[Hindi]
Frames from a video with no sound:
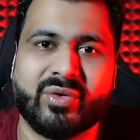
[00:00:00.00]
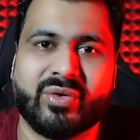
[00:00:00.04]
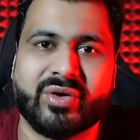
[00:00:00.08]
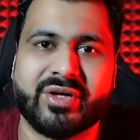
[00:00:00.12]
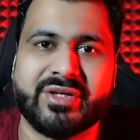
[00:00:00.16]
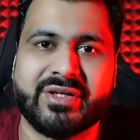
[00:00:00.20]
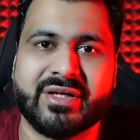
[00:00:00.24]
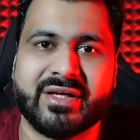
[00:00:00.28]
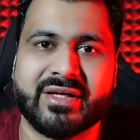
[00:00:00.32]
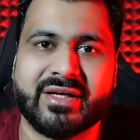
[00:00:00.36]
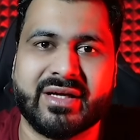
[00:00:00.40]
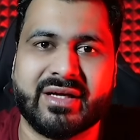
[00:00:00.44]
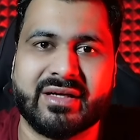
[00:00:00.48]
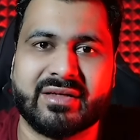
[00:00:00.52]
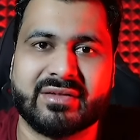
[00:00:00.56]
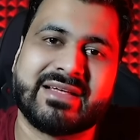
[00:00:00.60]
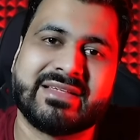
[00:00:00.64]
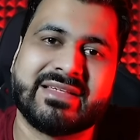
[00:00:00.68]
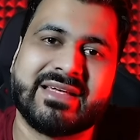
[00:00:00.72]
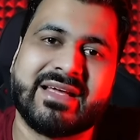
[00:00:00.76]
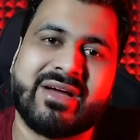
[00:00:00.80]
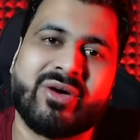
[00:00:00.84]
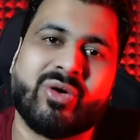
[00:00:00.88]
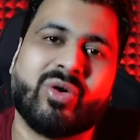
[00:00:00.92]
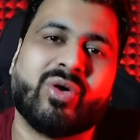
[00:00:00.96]
हो गई है क्या
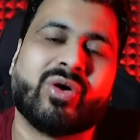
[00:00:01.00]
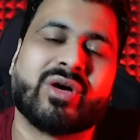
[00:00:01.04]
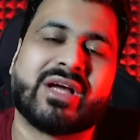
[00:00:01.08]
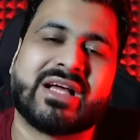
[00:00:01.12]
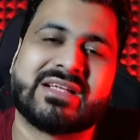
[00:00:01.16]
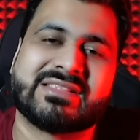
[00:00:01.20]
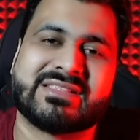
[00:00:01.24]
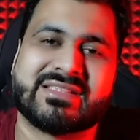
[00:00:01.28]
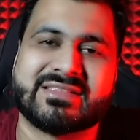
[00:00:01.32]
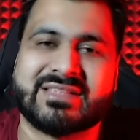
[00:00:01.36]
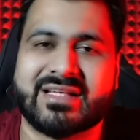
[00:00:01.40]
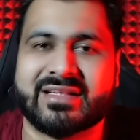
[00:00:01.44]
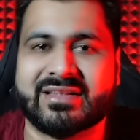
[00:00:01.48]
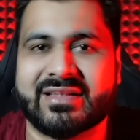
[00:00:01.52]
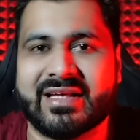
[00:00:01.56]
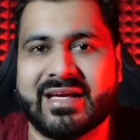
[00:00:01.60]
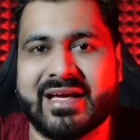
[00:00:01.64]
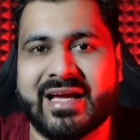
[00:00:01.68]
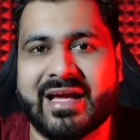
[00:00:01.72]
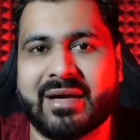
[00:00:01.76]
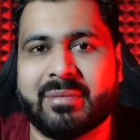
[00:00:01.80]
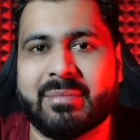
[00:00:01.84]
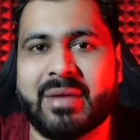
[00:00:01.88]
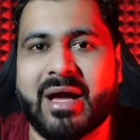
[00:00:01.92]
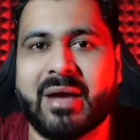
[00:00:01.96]
ये हो कैसे सकता है
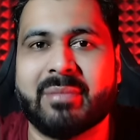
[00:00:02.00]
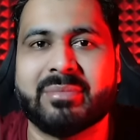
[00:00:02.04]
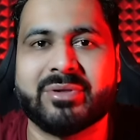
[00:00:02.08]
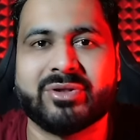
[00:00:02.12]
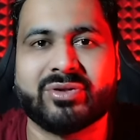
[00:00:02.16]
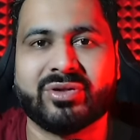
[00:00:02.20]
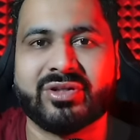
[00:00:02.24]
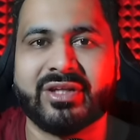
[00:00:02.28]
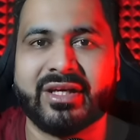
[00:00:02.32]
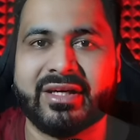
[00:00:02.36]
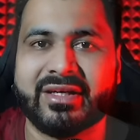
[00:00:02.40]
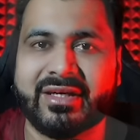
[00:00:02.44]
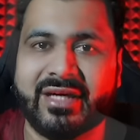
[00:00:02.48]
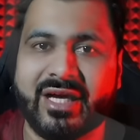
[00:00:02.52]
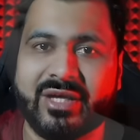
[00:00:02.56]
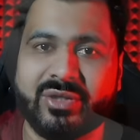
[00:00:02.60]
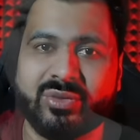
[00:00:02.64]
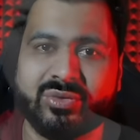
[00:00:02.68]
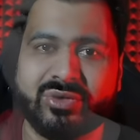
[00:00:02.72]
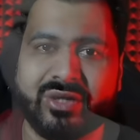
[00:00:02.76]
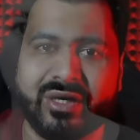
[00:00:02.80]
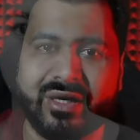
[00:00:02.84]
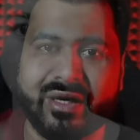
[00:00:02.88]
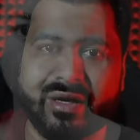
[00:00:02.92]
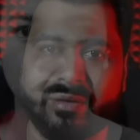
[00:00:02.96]
यार मैं अभी तो देख के आई
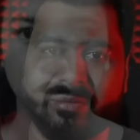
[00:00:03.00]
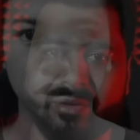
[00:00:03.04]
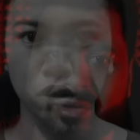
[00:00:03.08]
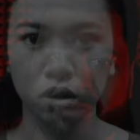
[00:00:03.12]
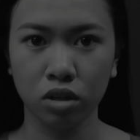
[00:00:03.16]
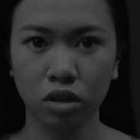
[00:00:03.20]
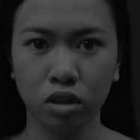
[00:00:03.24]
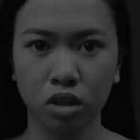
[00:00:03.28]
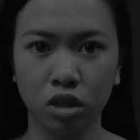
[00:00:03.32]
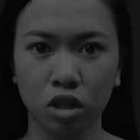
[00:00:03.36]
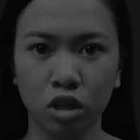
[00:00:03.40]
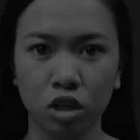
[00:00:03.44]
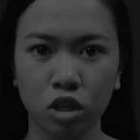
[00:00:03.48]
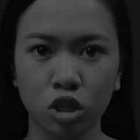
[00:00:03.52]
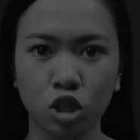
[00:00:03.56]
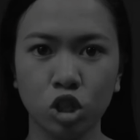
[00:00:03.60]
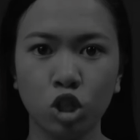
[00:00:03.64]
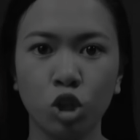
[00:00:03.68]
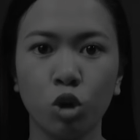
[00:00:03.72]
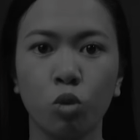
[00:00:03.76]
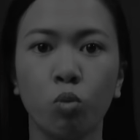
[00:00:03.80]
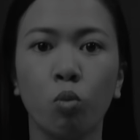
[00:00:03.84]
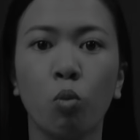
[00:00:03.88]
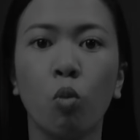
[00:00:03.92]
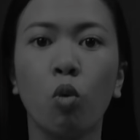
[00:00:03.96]
हूँ तेरे कमरे में कोई नहीं
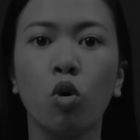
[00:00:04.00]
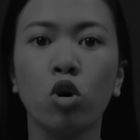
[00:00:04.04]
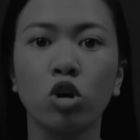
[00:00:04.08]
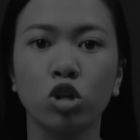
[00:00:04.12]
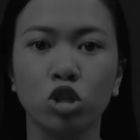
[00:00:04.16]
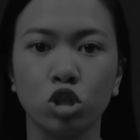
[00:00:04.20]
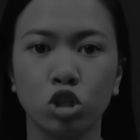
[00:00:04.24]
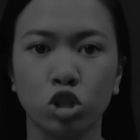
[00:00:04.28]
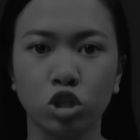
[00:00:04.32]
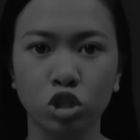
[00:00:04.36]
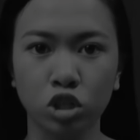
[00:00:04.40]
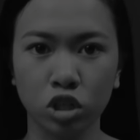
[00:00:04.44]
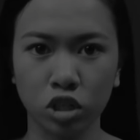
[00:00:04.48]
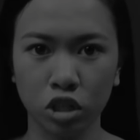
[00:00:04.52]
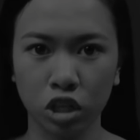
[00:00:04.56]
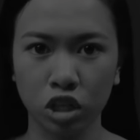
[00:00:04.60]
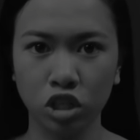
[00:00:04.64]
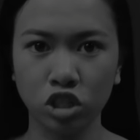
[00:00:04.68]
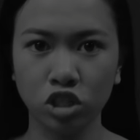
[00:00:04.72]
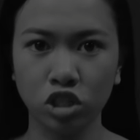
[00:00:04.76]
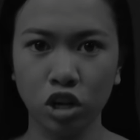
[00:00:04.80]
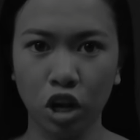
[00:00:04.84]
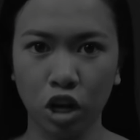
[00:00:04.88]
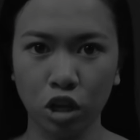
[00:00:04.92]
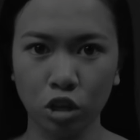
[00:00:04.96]
है अब इशिका
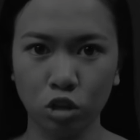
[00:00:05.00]
उसके